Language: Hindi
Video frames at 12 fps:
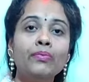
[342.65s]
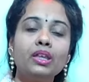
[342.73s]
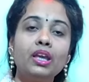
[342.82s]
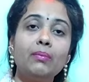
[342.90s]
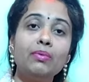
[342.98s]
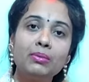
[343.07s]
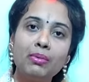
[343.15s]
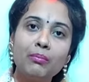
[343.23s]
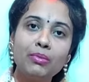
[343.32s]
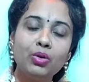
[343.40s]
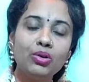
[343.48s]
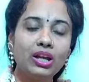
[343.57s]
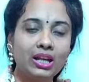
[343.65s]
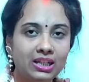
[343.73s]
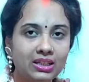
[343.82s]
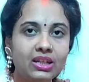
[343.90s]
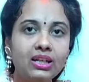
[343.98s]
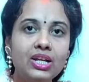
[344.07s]
कि अपनी मम्मी को
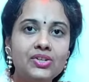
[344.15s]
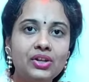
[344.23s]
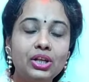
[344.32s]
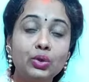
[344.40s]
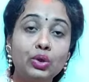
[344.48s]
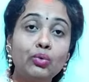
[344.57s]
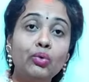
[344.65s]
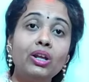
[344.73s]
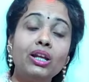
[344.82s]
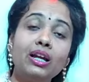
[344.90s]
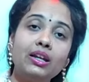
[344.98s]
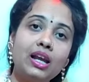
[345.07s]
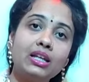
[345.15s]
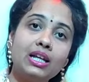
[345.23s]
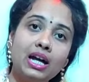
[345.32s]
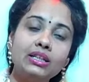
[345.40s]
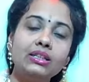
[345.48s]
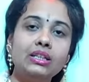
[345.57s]
नहीं देना चाहिए क्योंकि उन्होंने
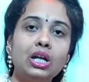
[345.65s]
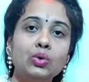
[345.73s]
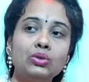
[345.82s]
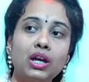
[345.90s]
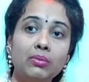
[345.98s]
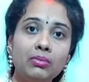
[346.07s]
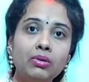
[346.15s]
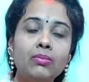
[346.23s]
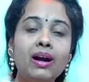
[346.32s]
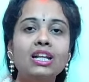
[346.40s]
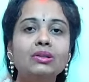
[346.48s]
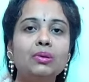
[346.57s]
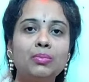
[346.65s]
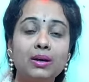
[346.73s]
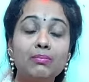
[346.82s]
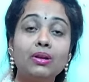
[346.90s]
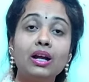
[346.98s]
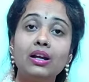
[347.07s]
कन्यादान किया होता अभी भी भारत में
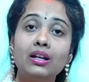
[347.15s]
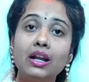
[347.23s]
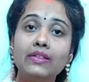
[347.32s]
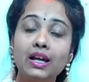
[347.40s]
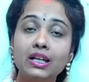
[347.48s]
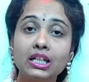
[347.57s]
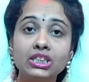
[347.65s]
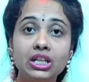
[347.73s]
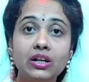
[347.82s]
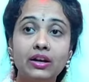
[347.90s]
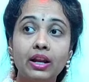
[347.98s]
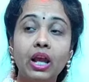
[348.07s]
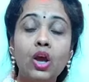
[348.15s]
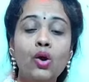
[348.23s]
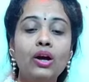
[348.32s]
परंपरा कन्यादान की चल रही है